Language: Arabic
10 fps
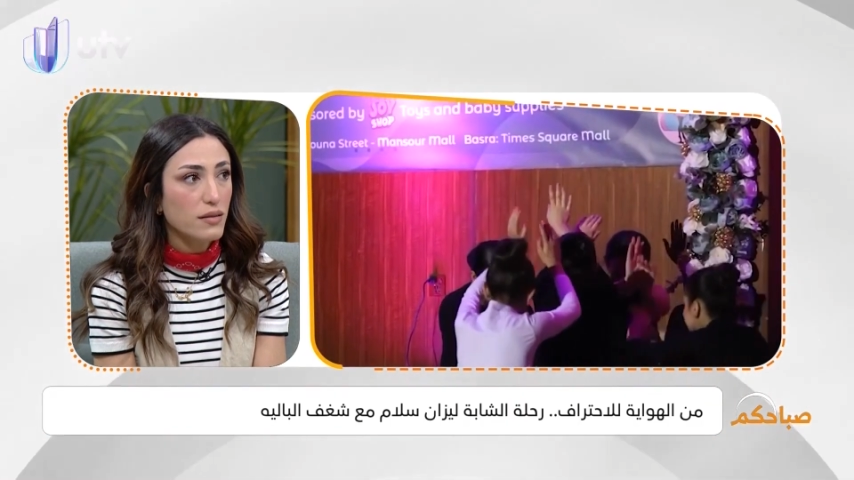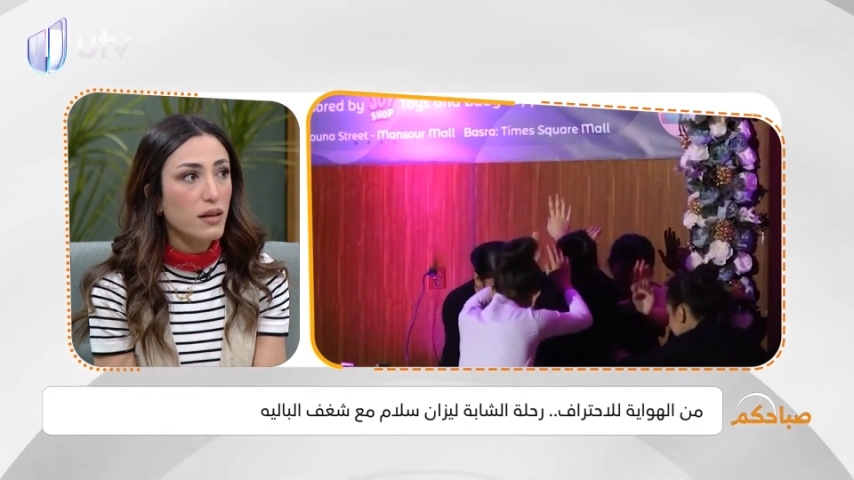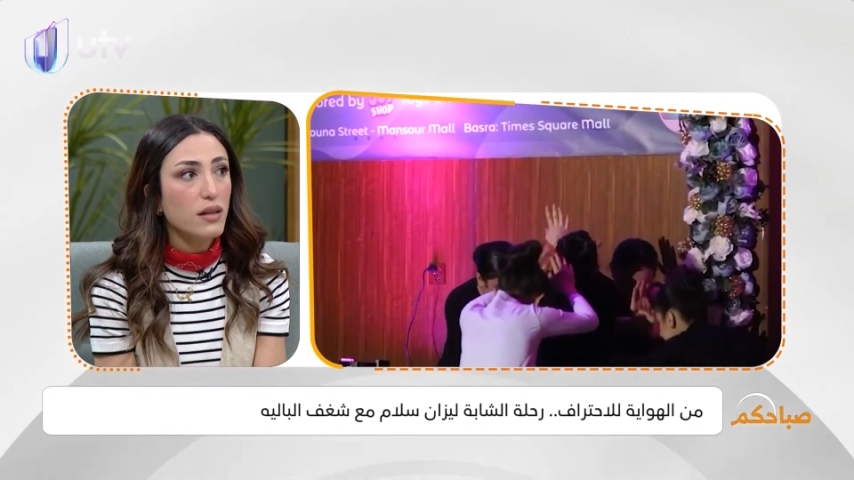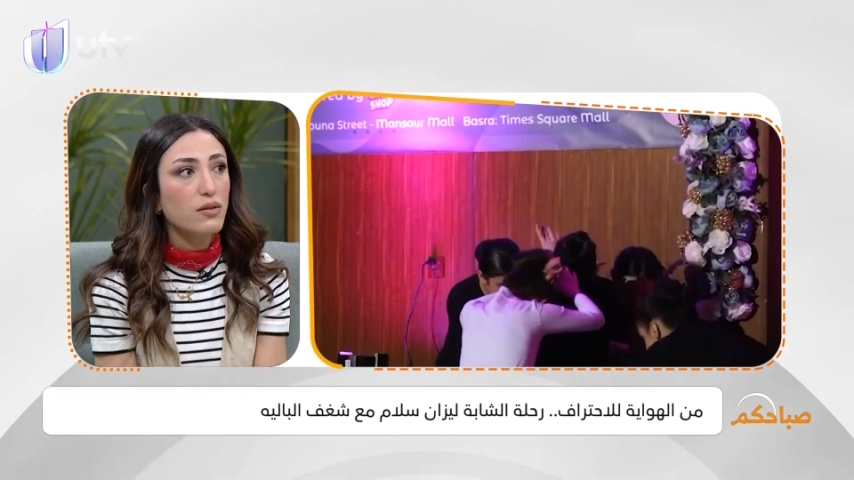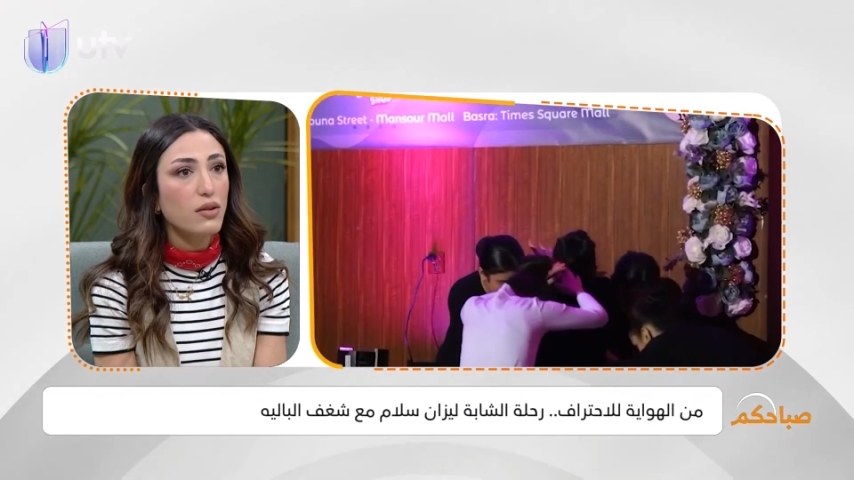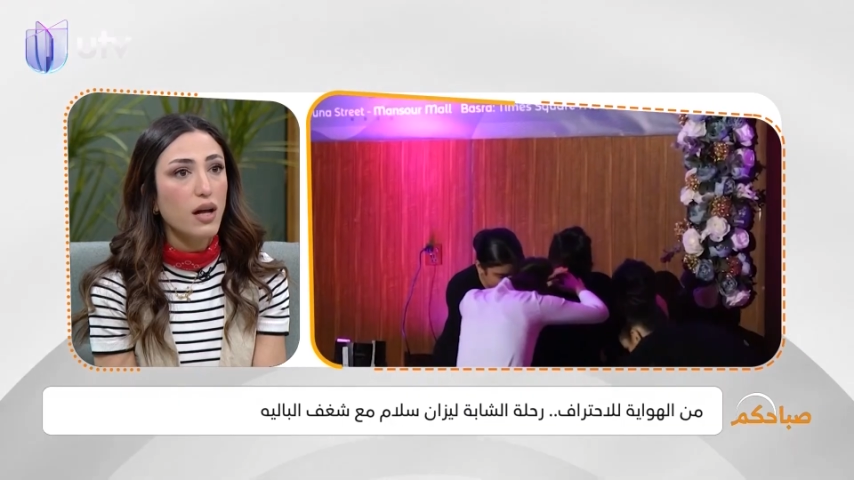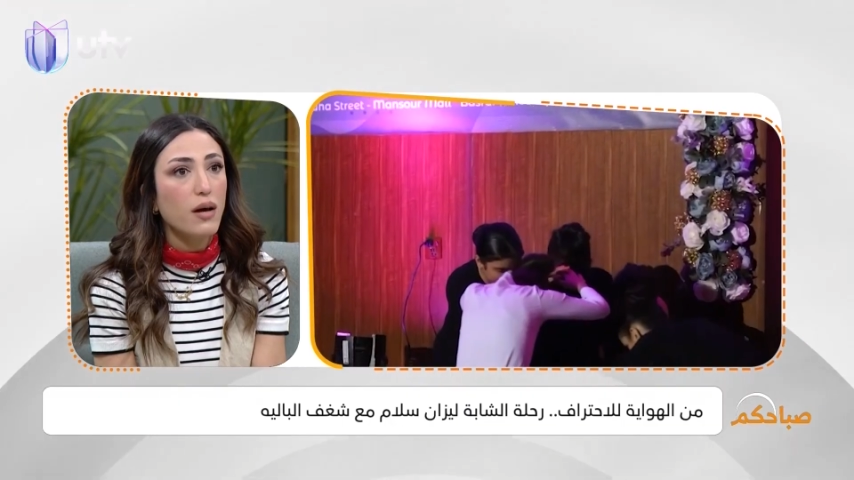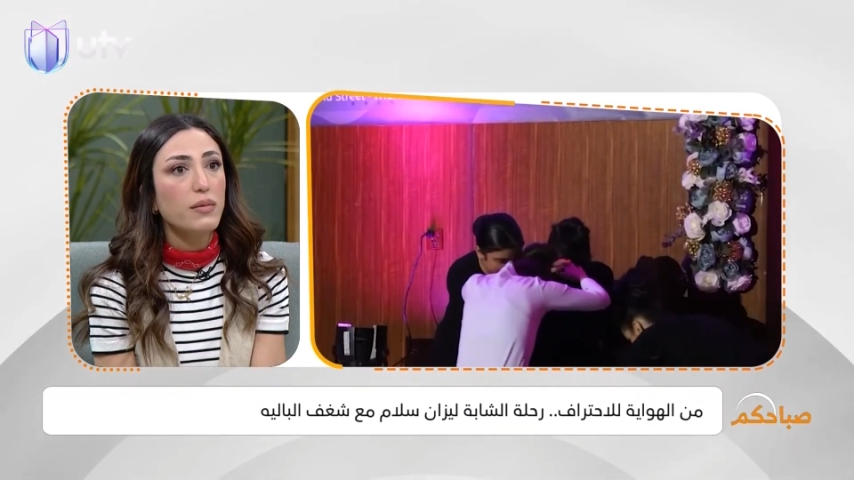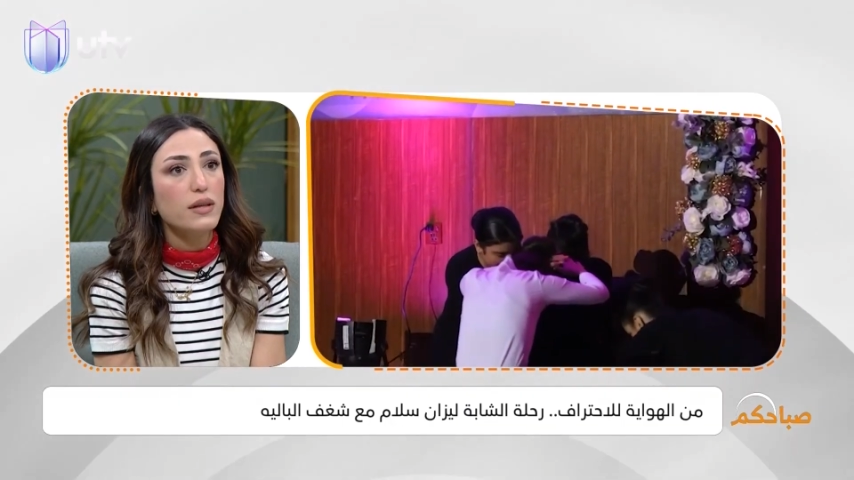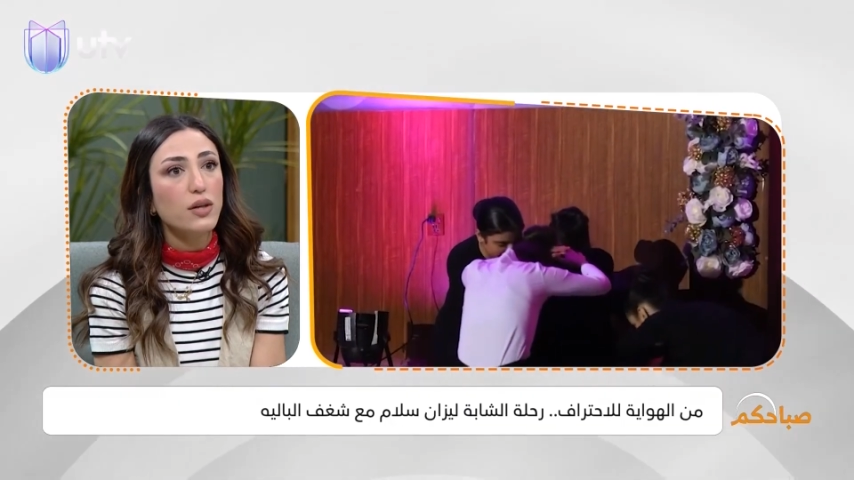
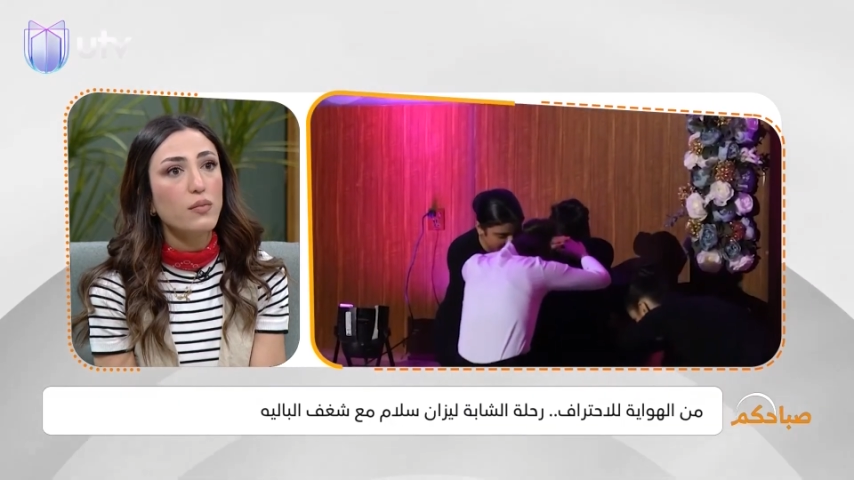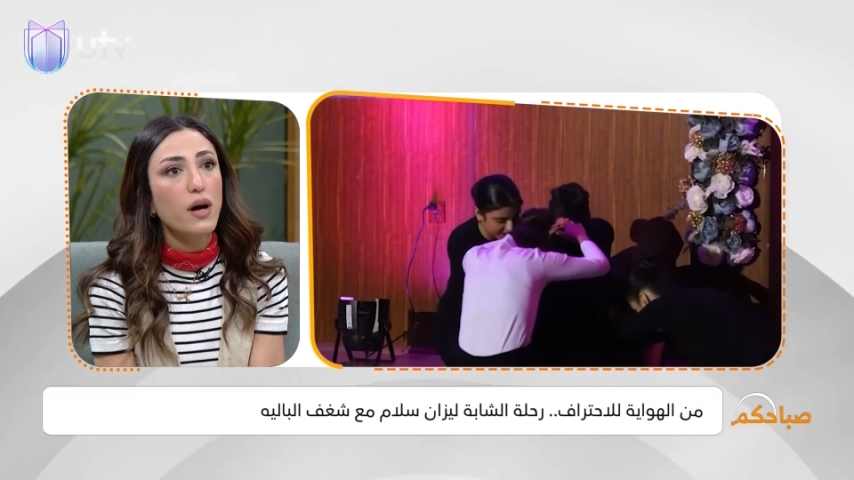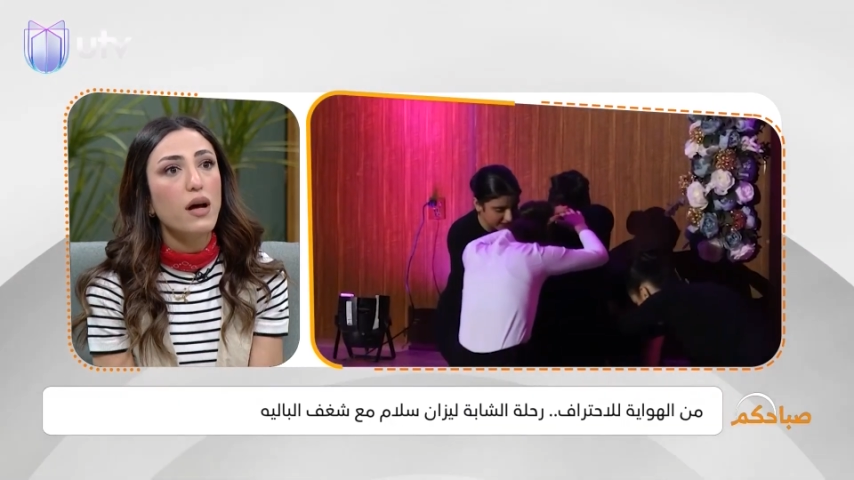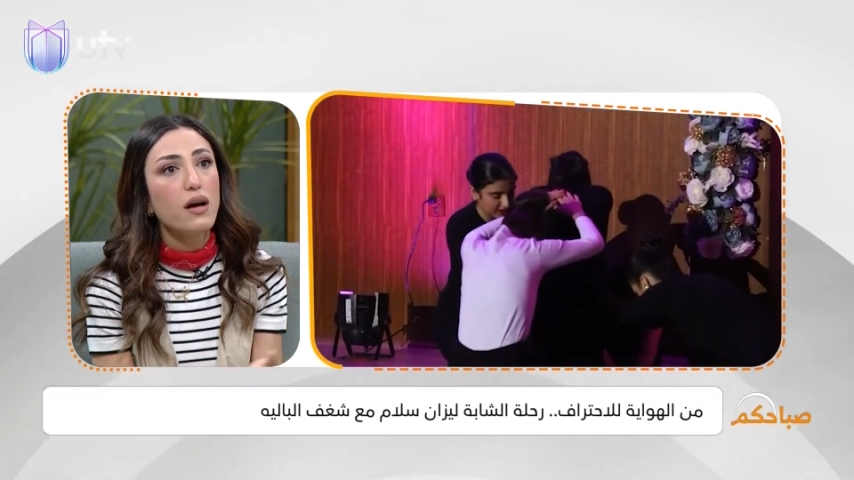للطلاب اللي هم